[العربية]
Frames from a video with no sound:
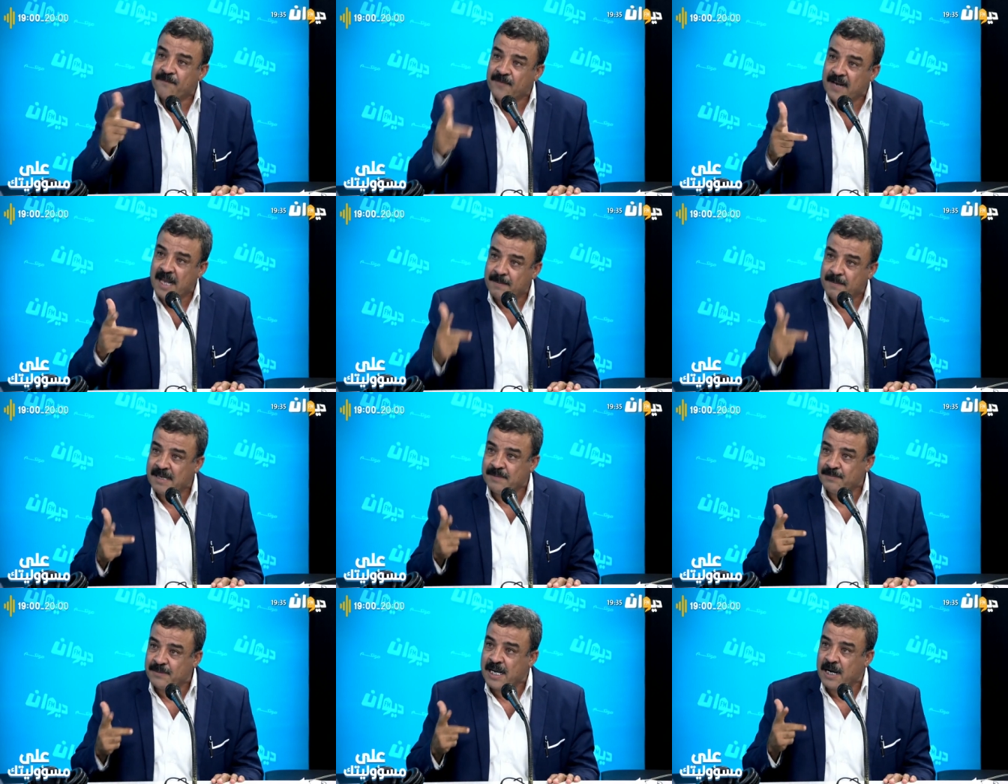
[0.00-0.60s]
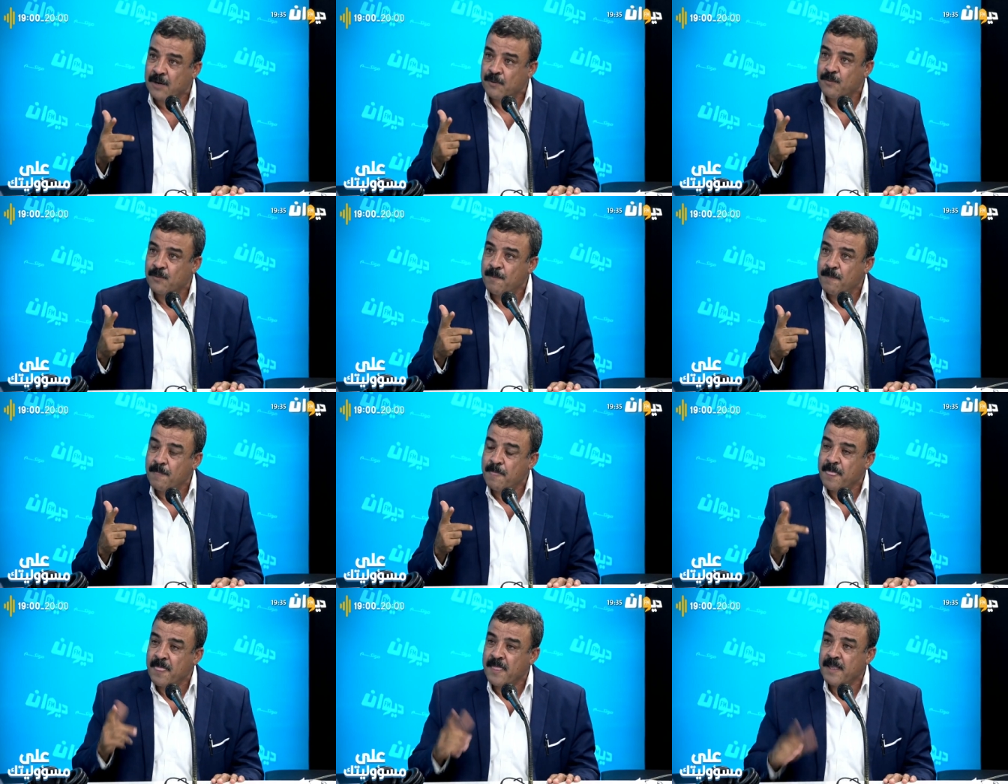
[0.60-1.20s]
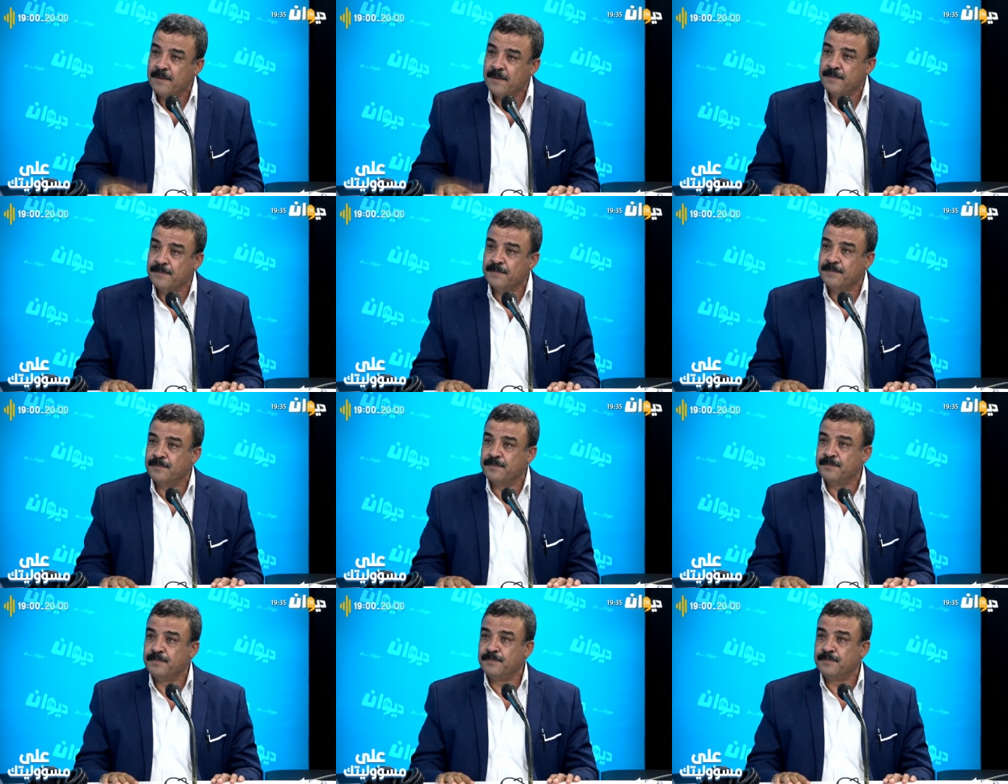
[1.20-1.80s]
في العمل نتاعو يعني بالنسبه
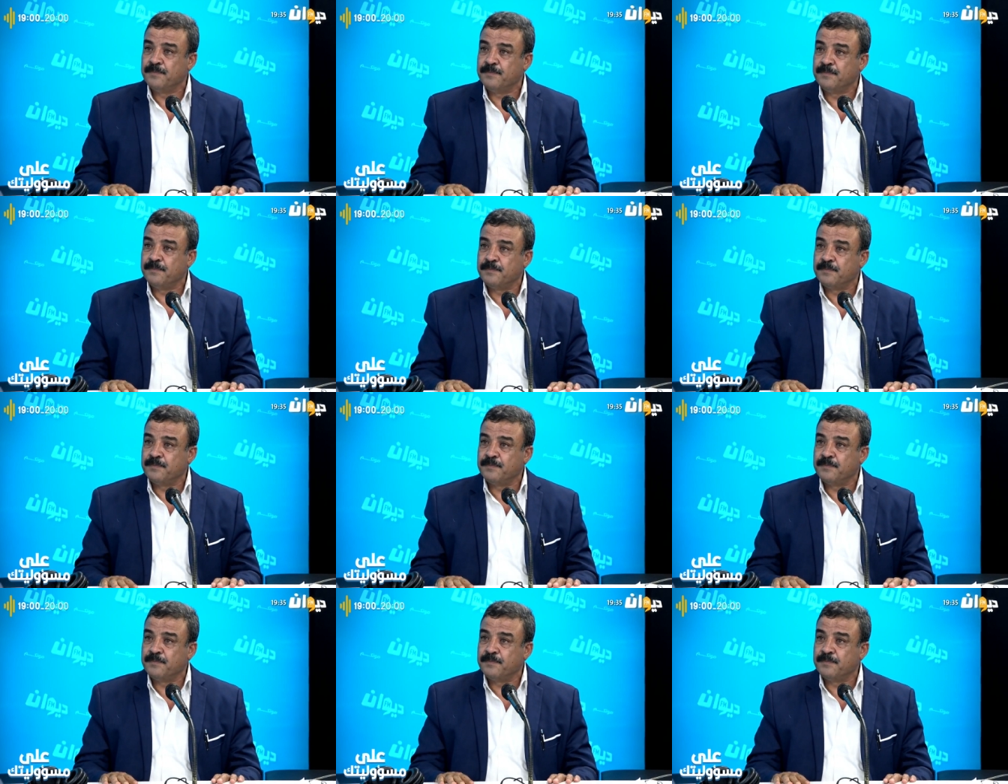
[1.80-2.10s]
ليك العدد